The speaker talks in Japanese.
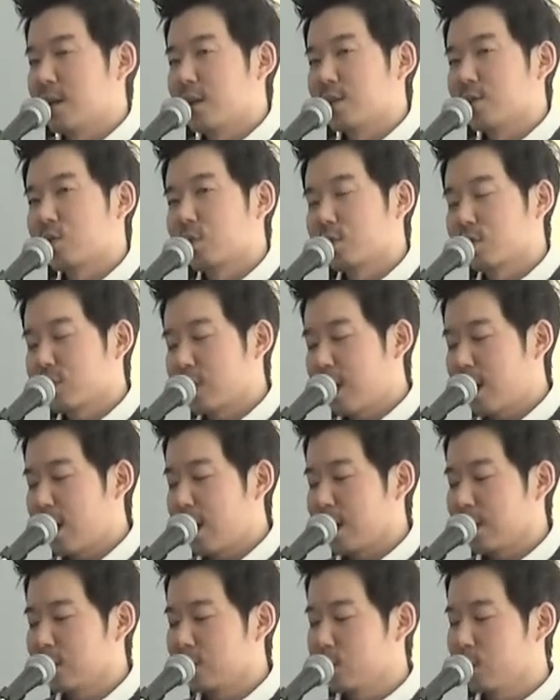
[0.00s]
そし
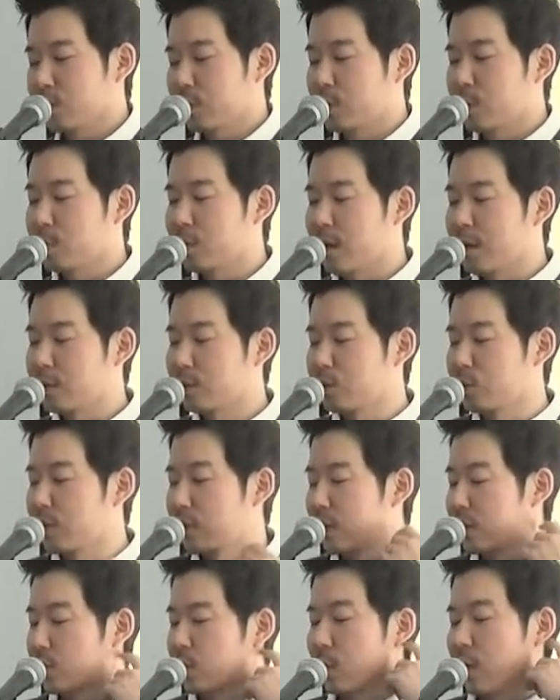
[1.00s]
て日本でよくあると言わ
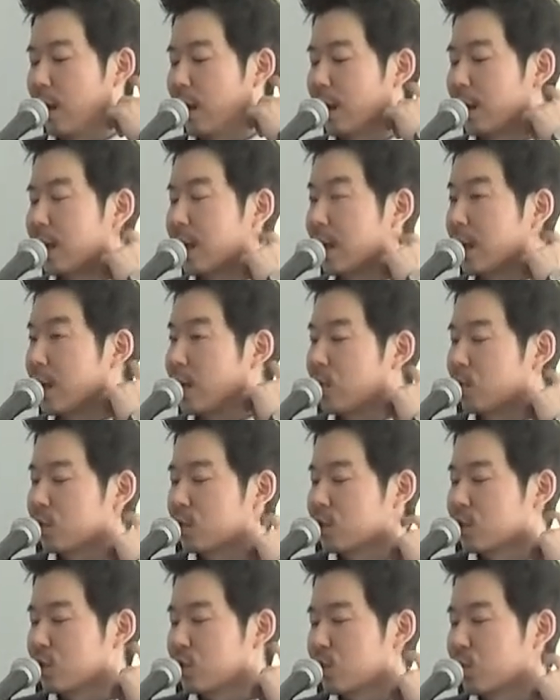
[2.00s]
れるのは、英語
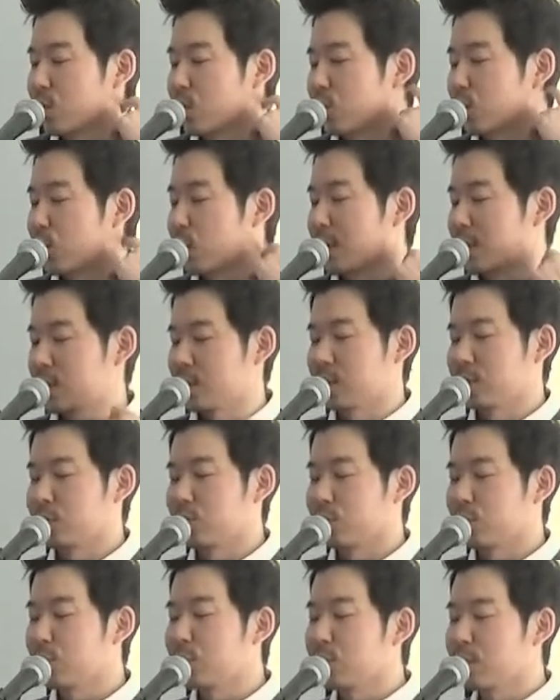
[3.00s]
の実力を伸ばす
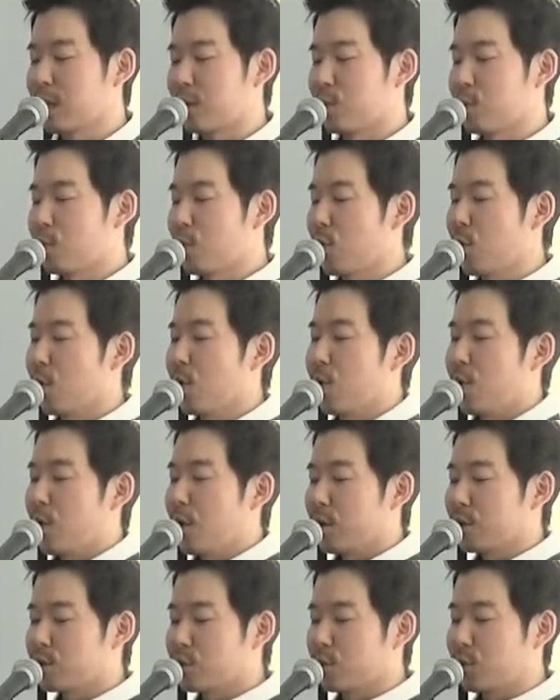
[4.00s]
というようなのも
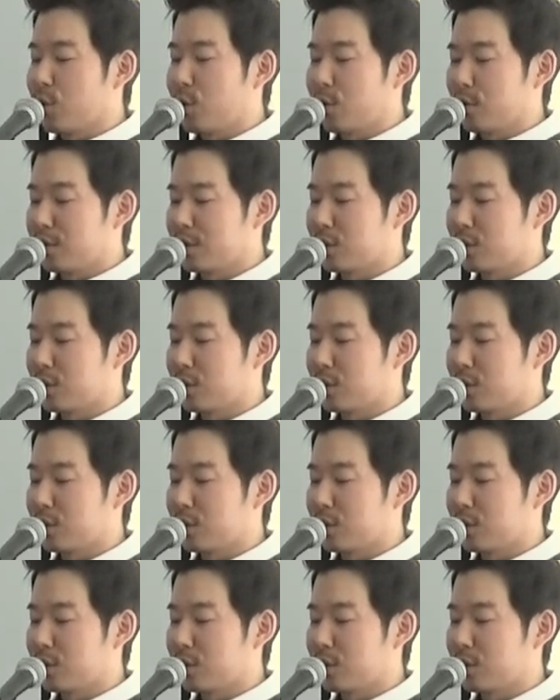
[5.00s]
その